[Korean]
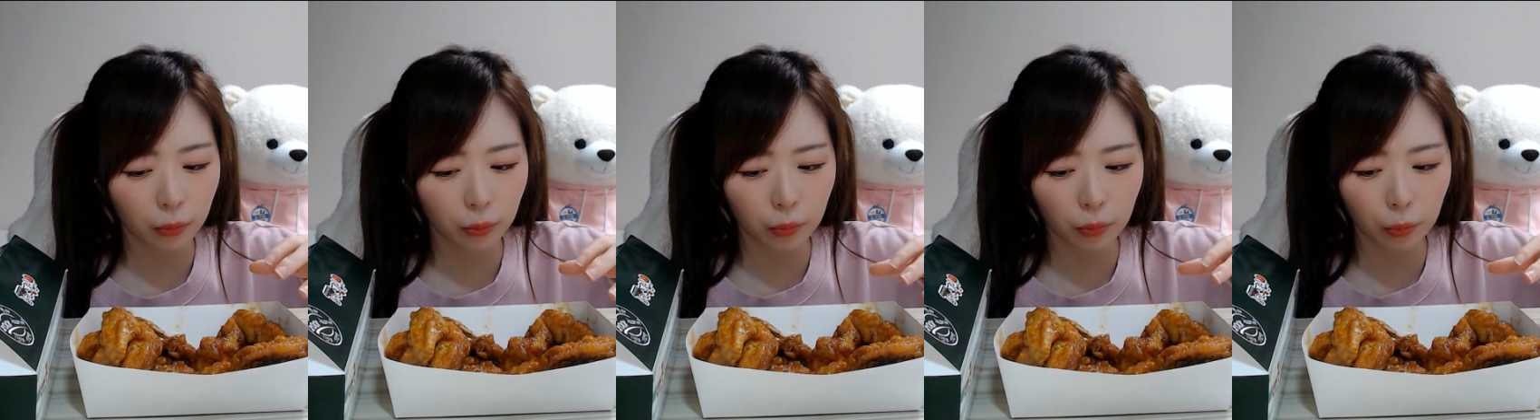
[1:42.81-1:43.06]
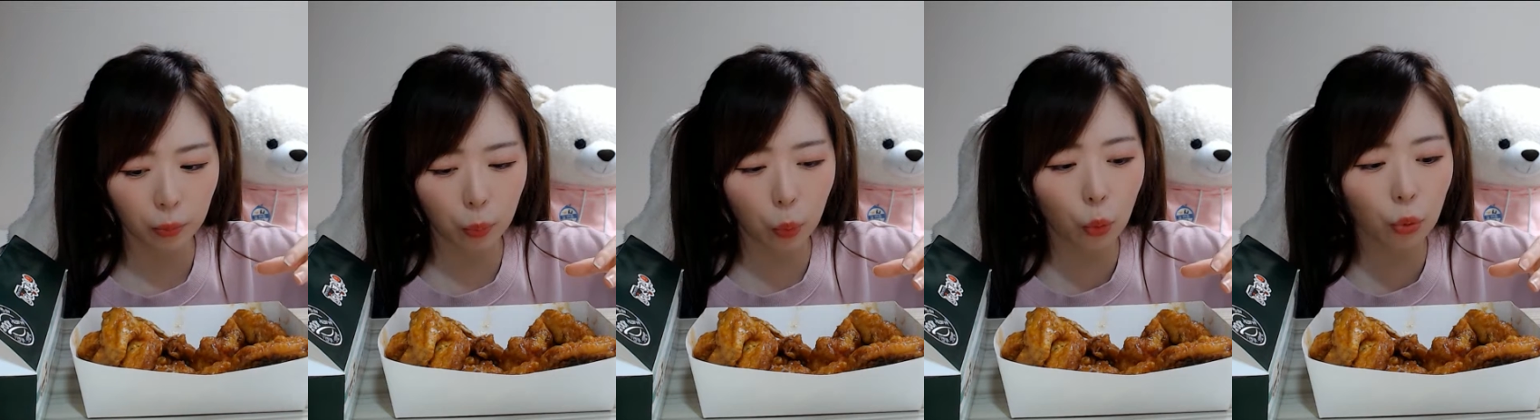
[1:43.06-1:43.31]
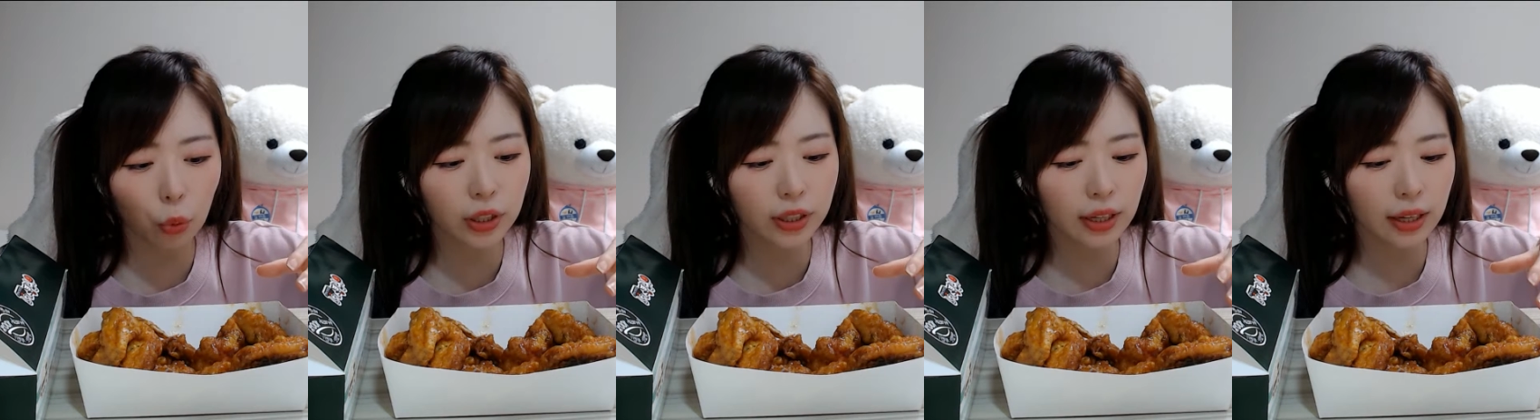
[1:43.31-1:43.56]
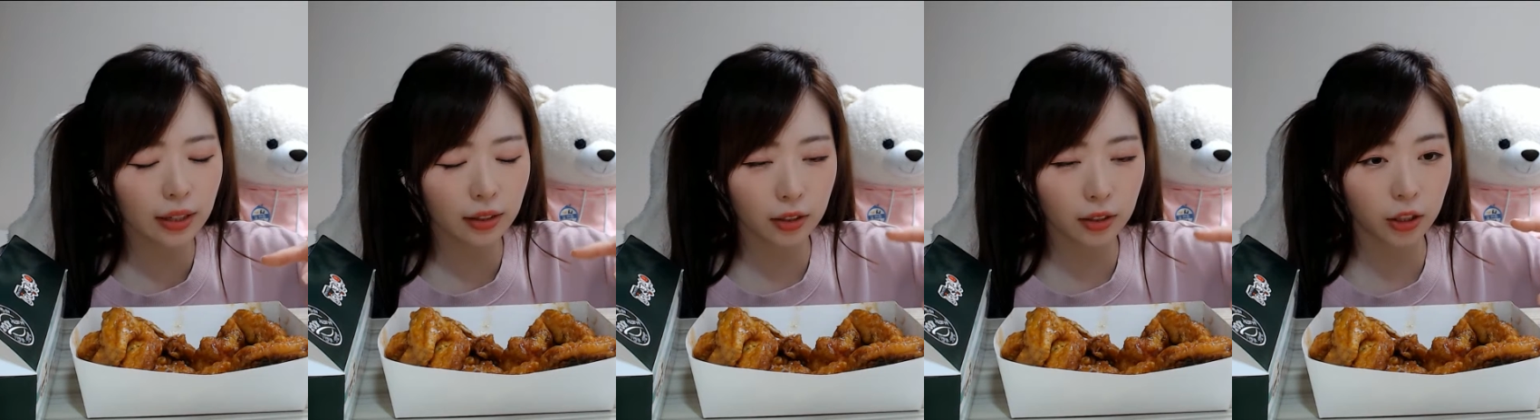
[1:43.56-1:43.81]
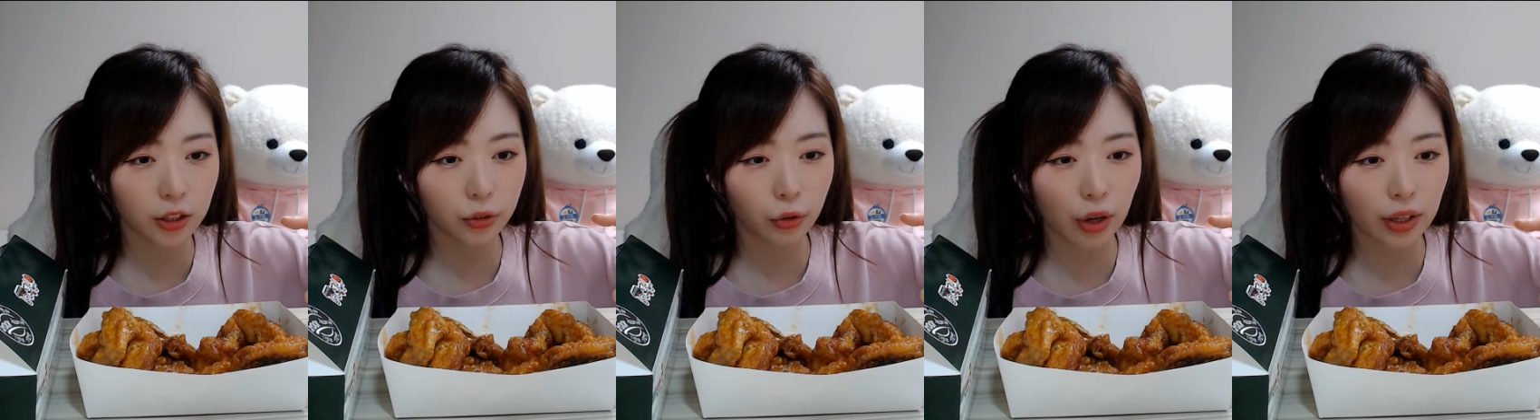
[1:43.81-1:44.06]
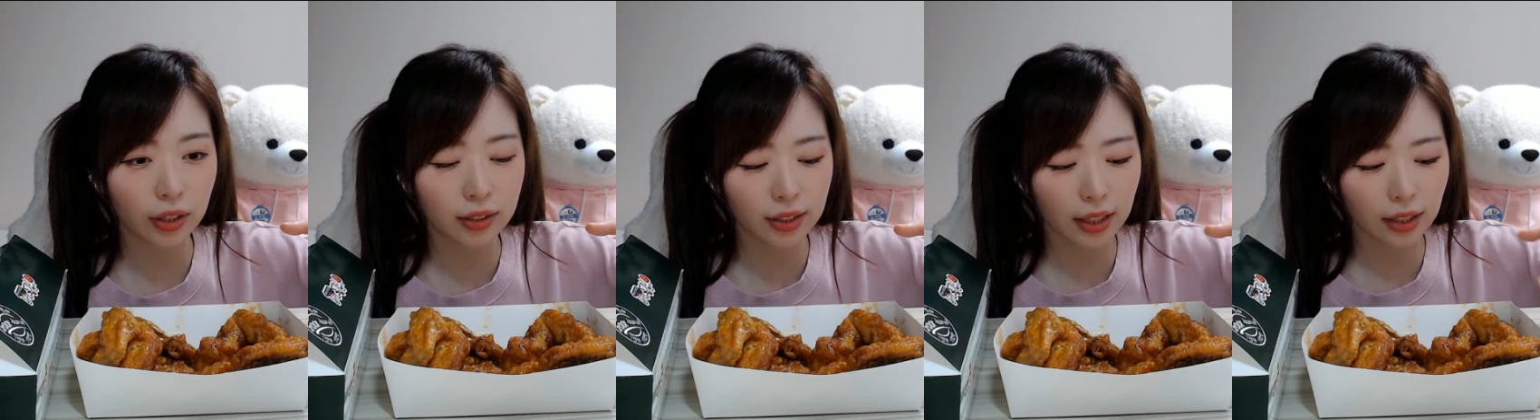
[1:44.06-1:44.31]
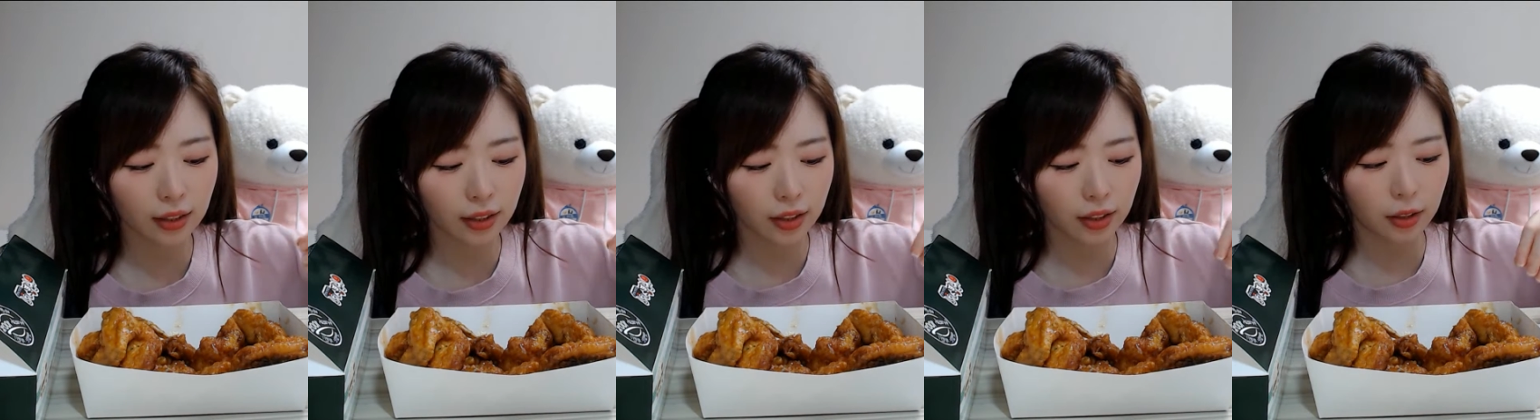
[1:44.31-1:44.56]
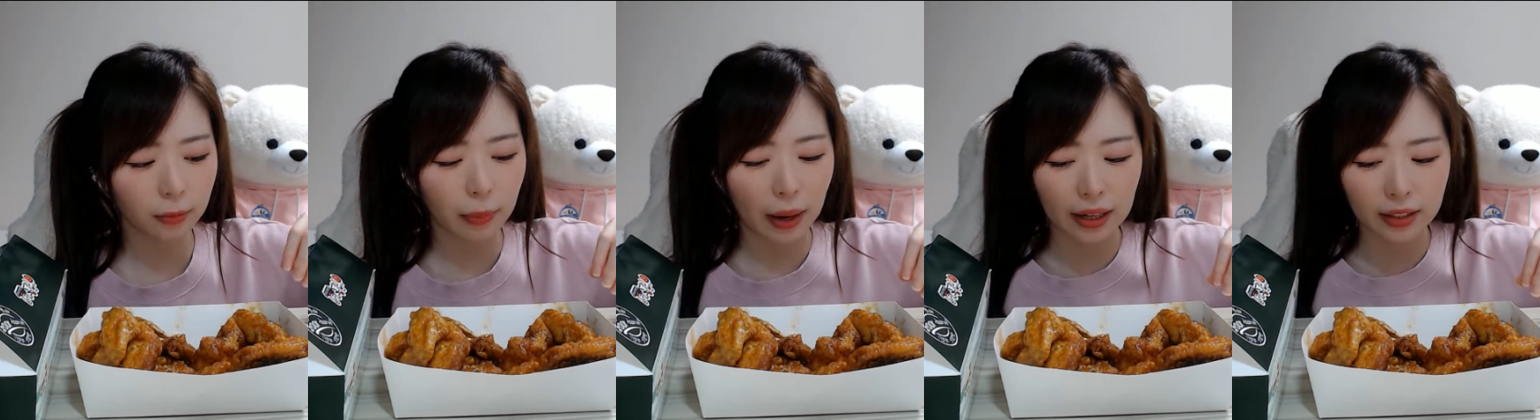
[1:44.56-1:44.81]
보기에는 굉장히
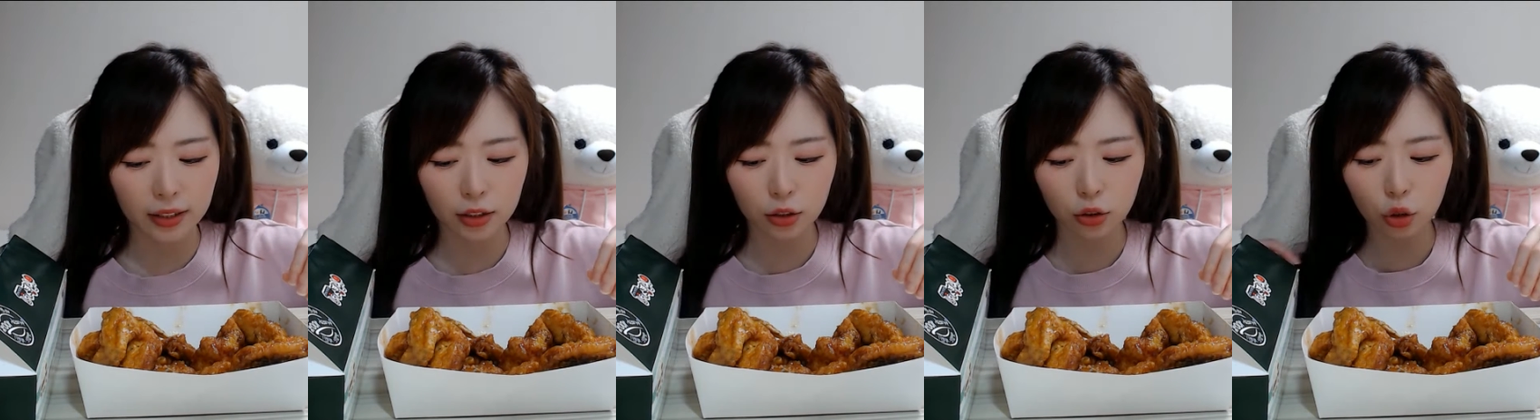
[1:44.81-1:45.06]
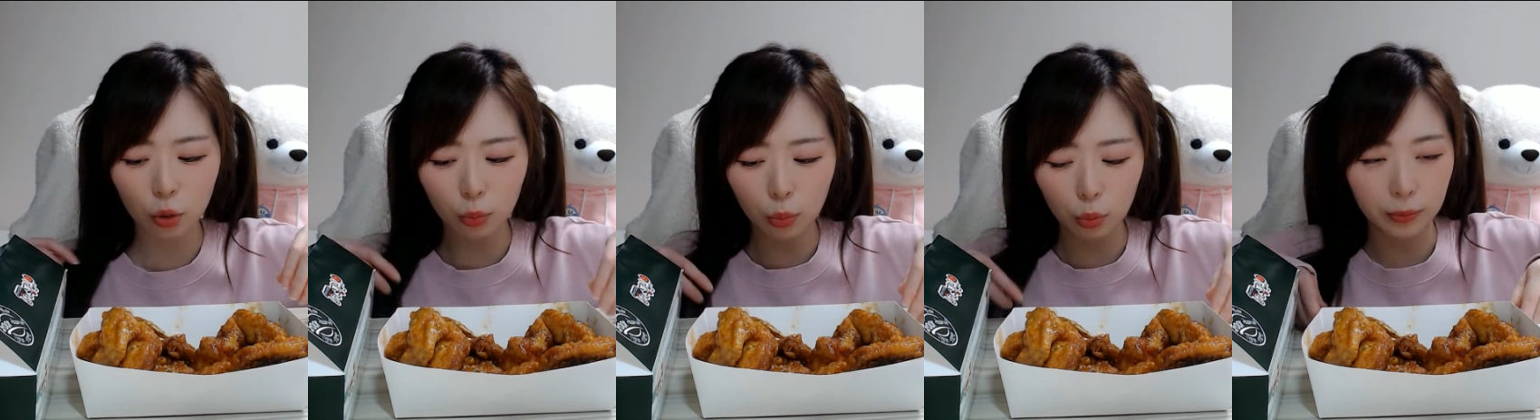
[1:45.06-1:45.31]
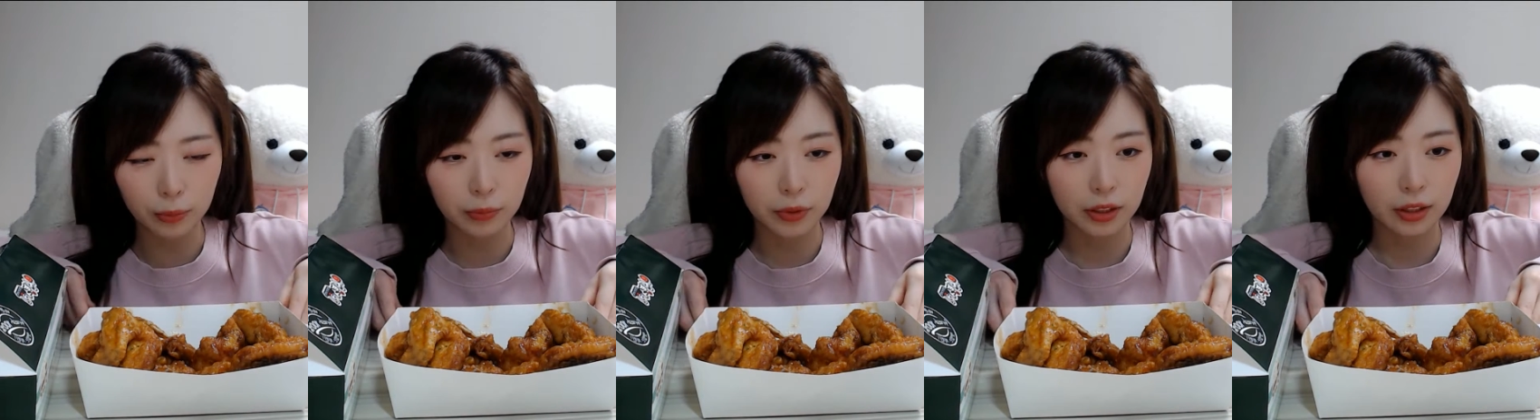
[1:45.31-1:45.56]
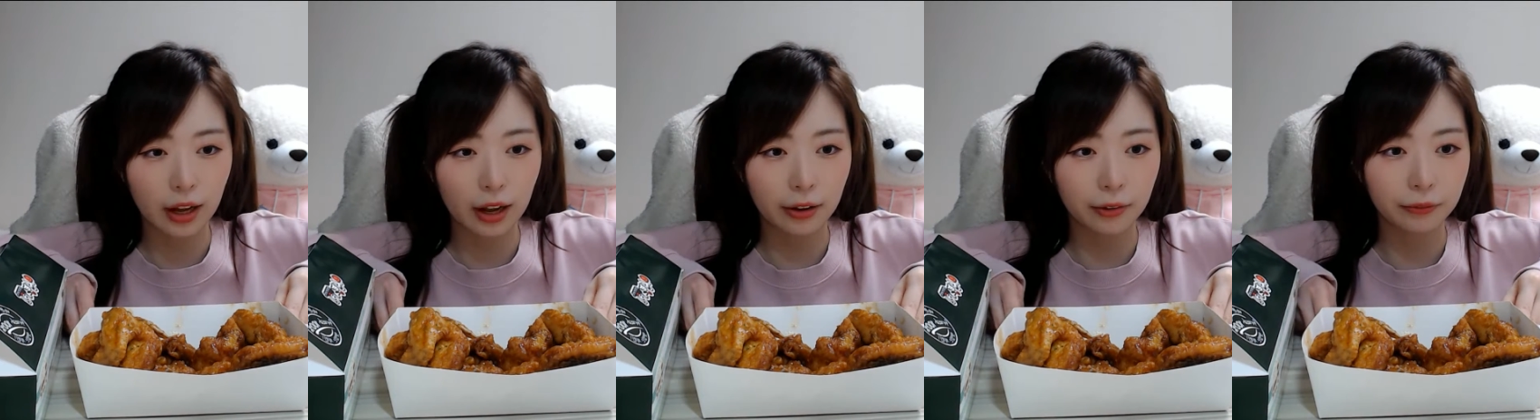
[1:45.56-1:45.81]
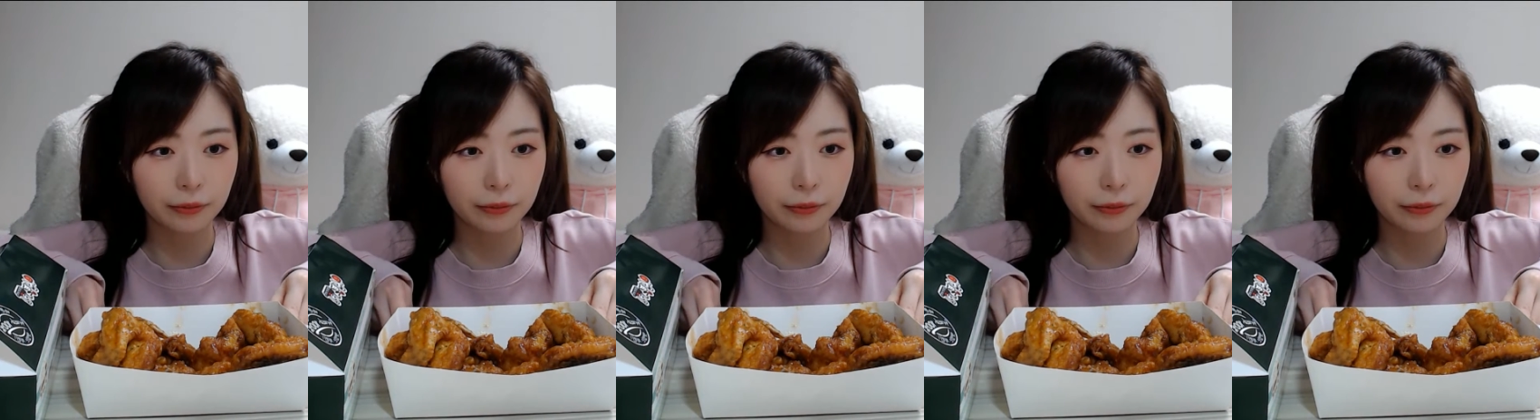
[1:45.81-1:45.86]
맛있어 보입니다.